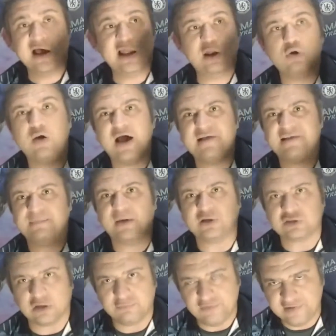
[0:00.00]
اللي هو هسيب
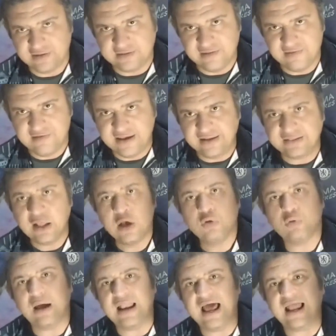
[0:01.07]
اطراف السيتي تزيد
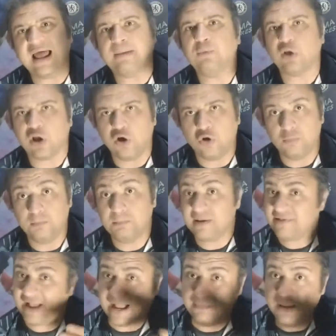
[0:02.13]
وانا هلعب وراهم
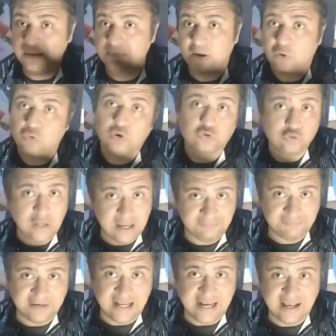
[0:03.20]
بس حبيبي جوارديولا
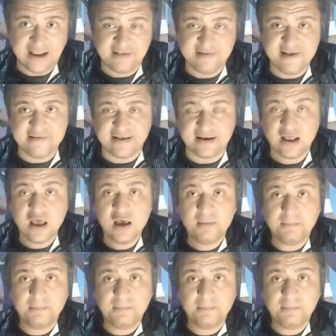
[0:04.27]
قفلها لك اساسا